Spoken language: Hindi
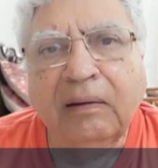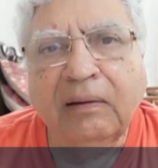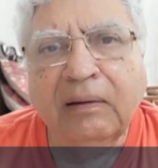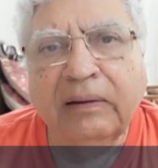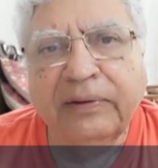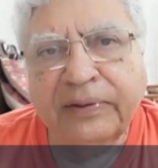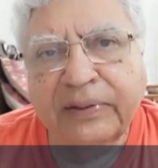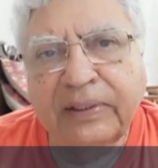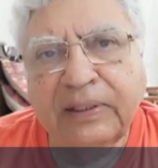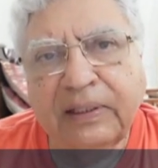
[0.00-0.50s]

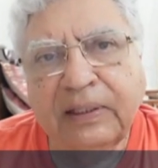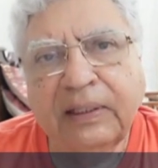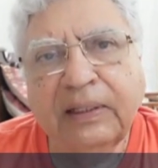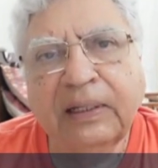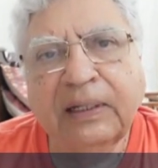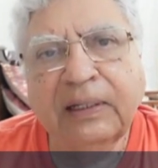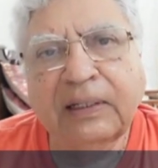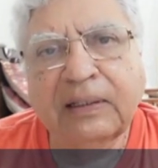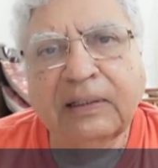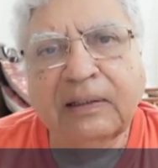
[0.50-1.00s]
इसकी
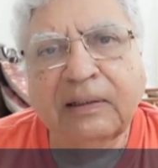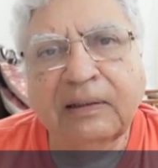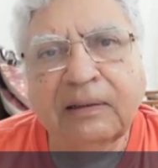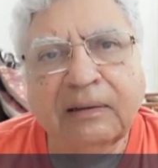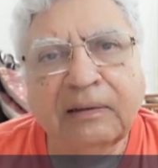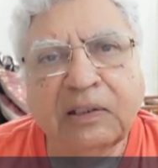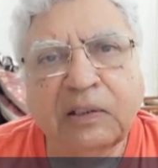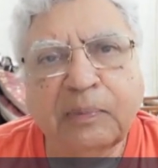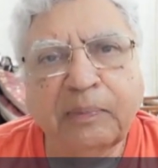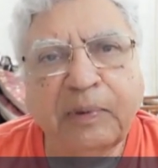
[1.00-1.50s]
एक
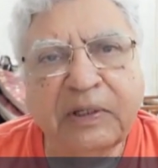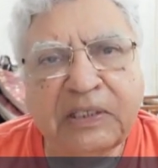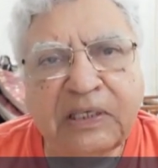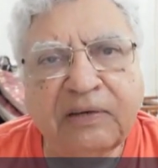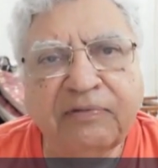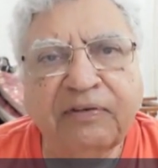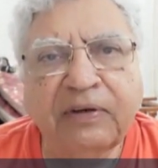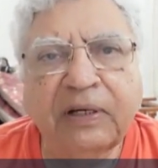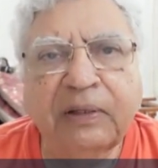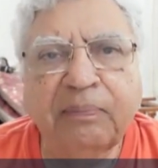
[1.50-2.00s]

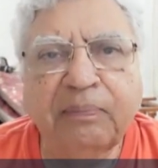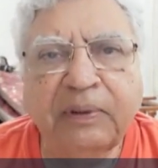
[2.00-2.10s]
स्पेसिफिक